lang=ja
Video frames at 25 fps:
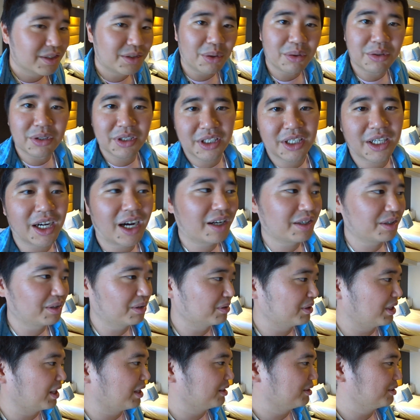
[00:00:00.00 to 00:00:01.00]
食事がある
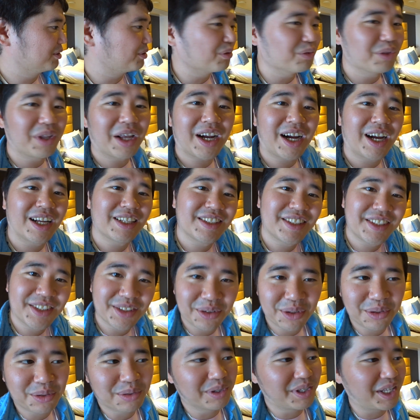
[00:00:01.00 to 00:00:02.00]
ような、どんな感じ
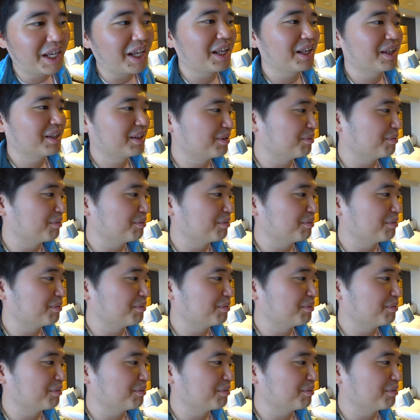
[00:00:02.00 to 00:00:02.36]
のね、